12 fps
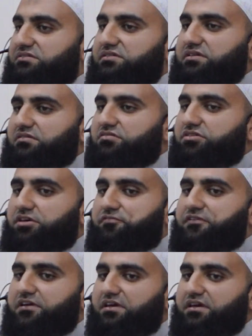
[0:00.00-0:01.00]

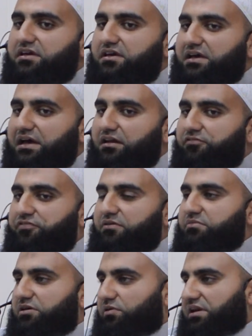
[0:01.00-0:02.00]
تنظيف
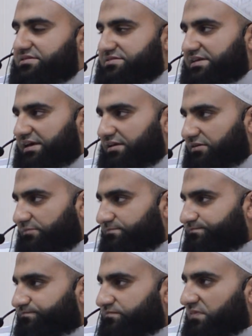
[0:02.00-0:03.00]
الفم والأسنان
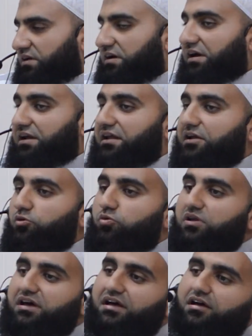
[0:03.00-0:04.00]
قال
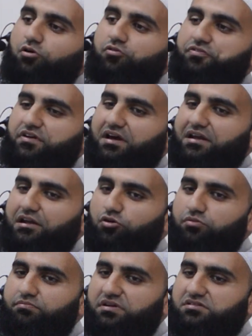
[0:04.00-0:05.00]
لولا خوفي على
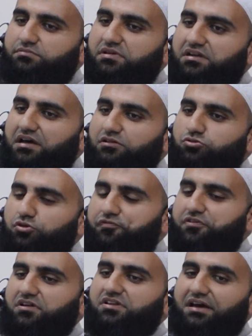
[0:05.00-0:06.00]
الأمة من أن
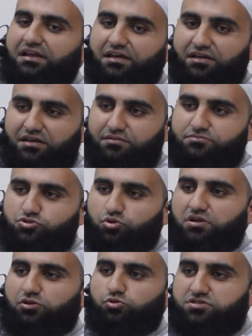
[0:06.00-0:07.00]
تفرض عليهم
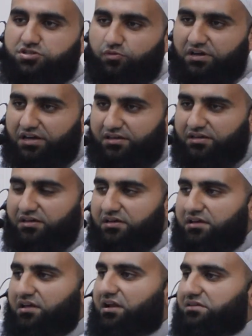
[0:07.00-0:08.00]
سنة السواك
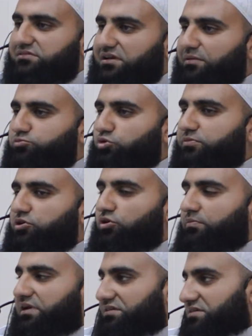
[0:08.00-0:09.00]
لطلبت
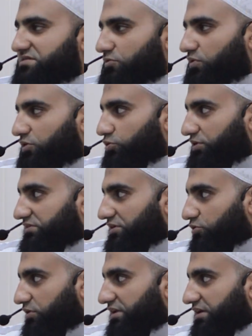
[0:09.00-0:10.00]
منهم أن يتسوكوا عند
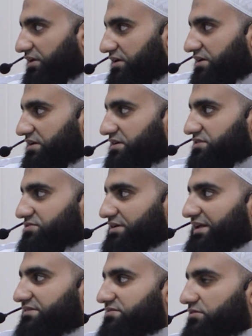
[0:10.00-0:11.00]
كل
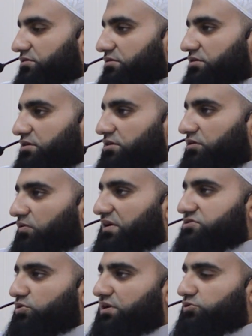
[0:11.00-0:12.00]
صلاة
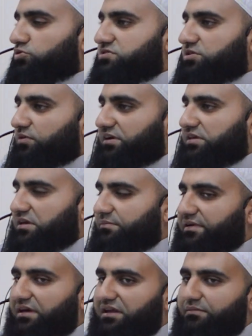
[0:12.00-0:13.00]
وسنة السواك
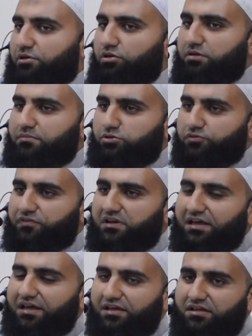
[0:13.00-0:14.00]
كما نعلم يحبة في
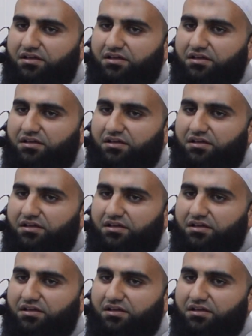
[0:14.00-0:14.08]
الله